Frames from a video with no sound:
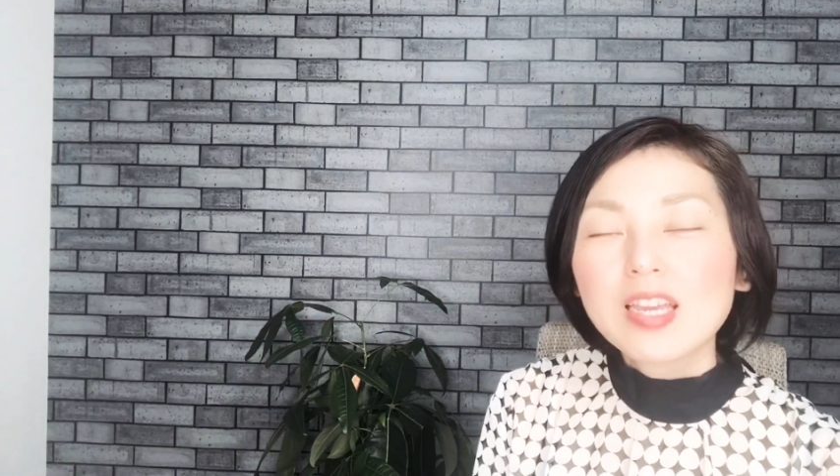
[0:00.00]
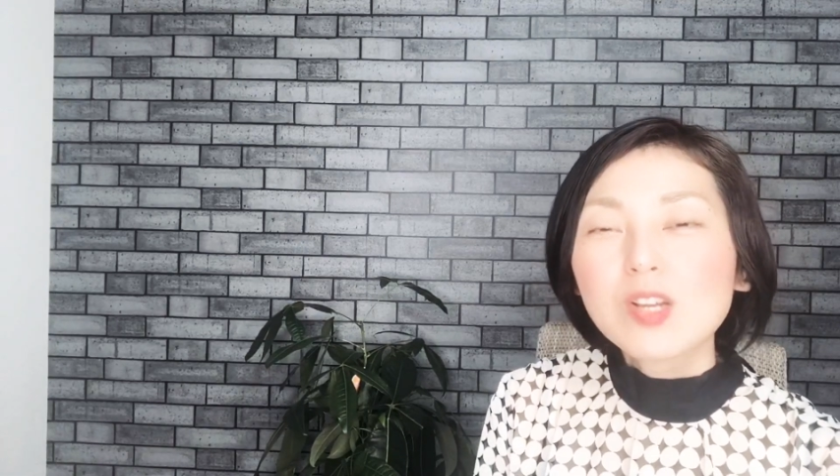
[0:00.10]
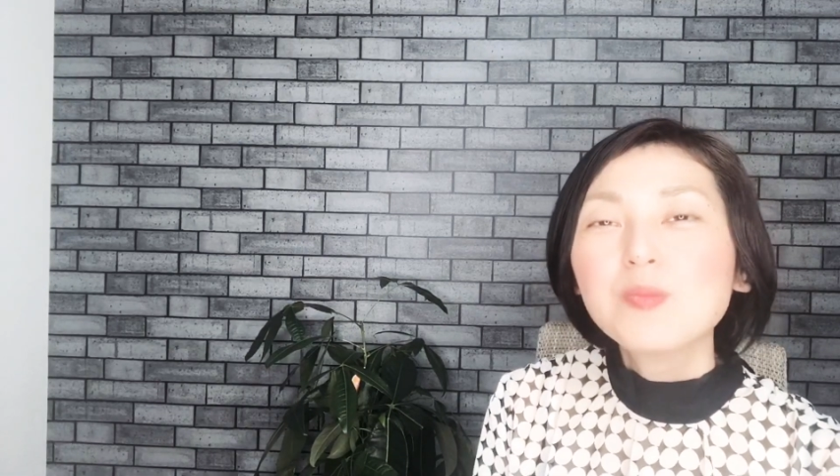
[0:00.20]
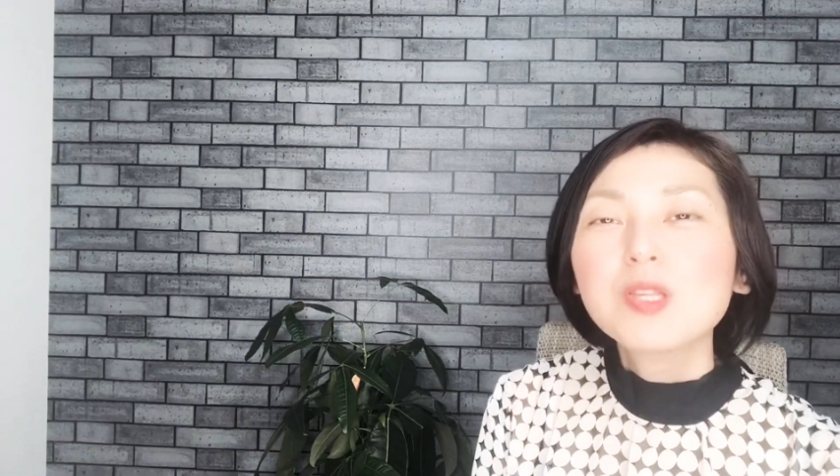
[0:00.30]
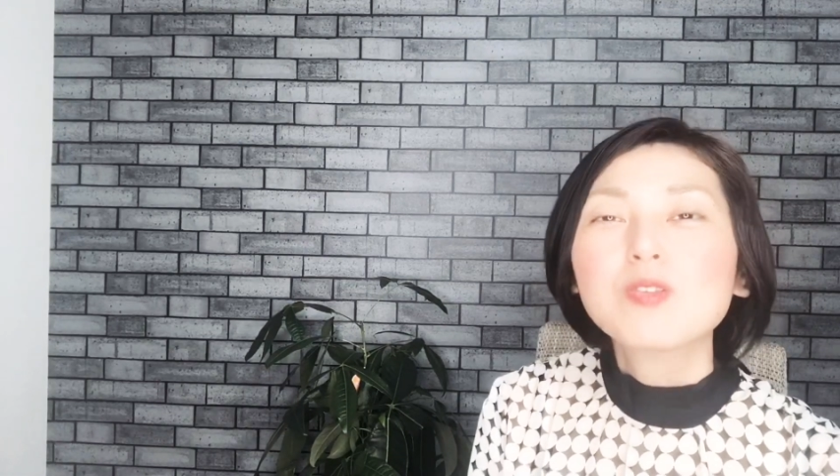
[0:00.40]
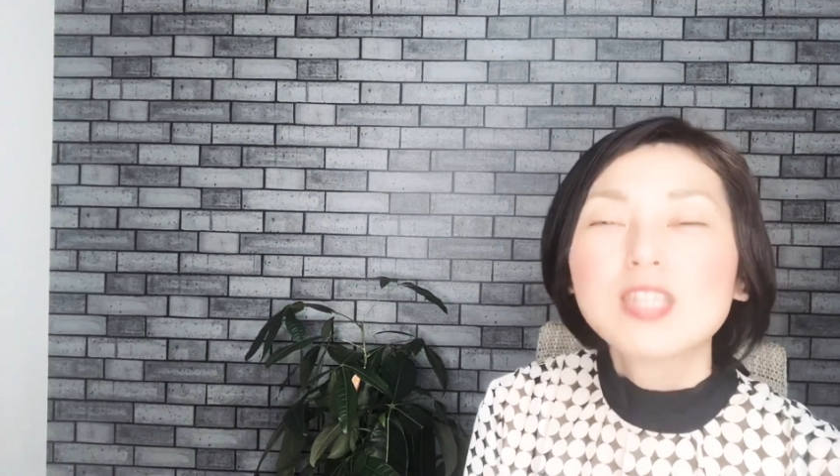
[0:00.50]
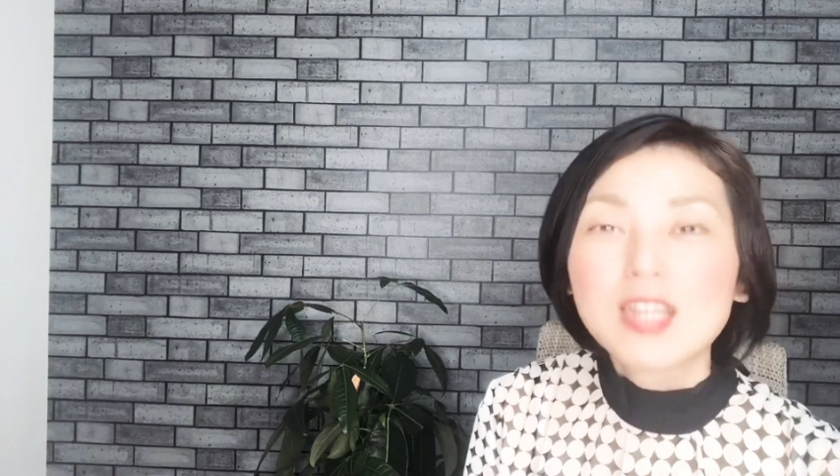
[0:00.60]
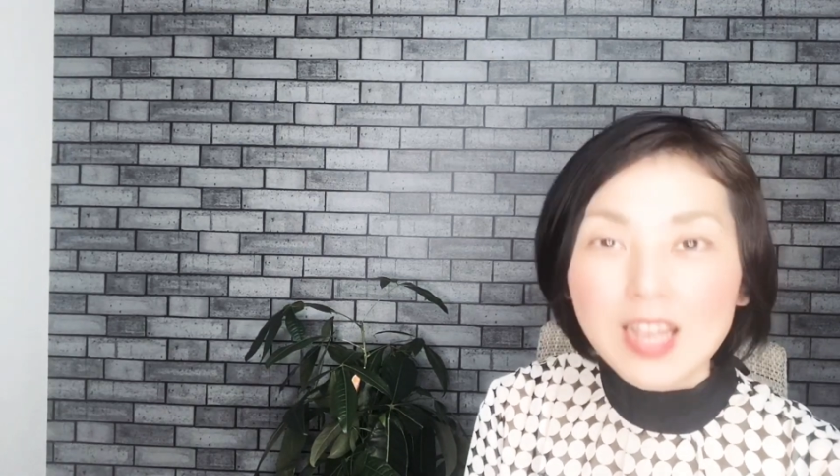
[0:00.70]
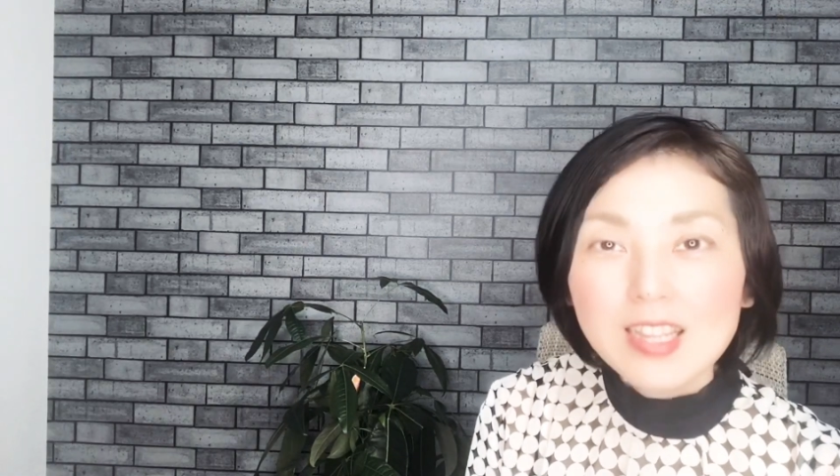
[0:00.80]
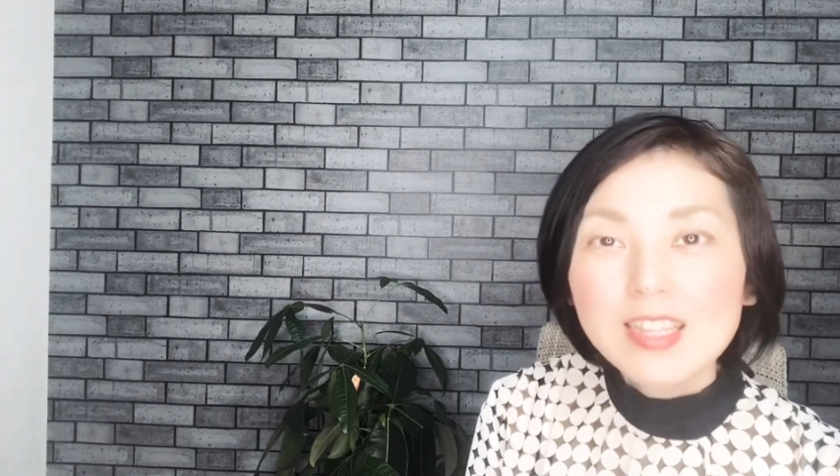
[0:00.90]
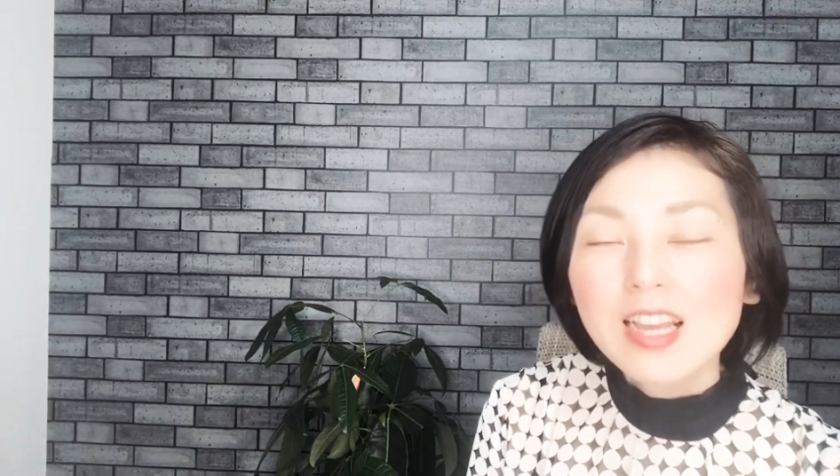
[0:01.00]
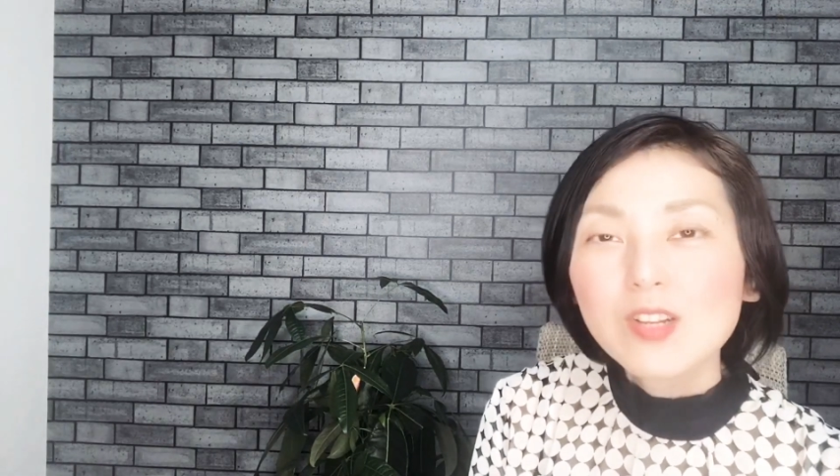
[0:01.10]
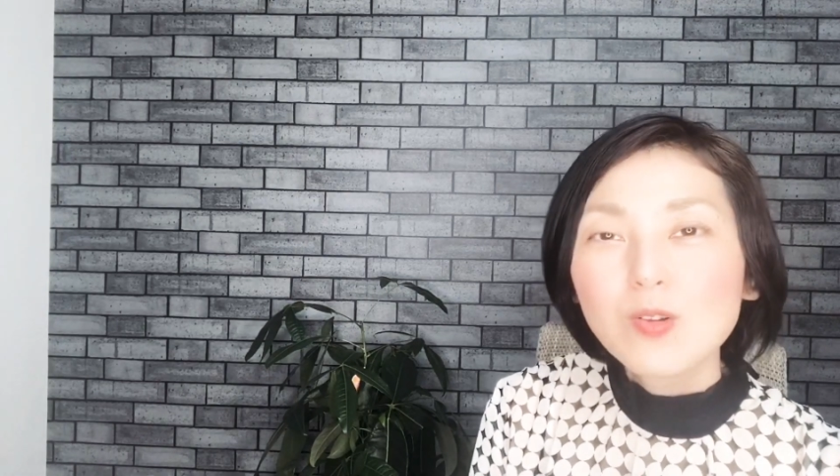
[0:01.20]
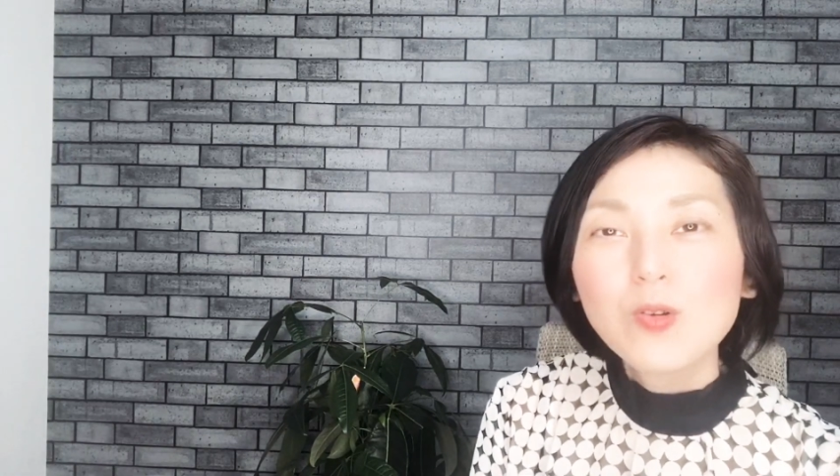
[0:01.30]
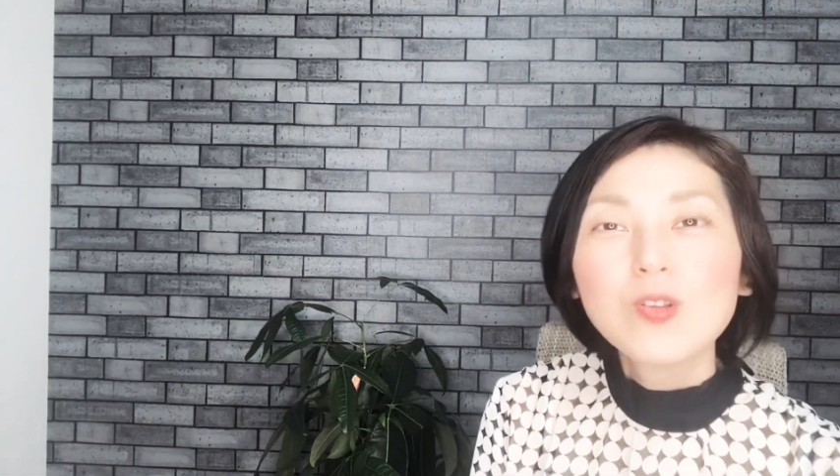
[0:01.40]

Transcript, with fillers: 薬味としてね大根お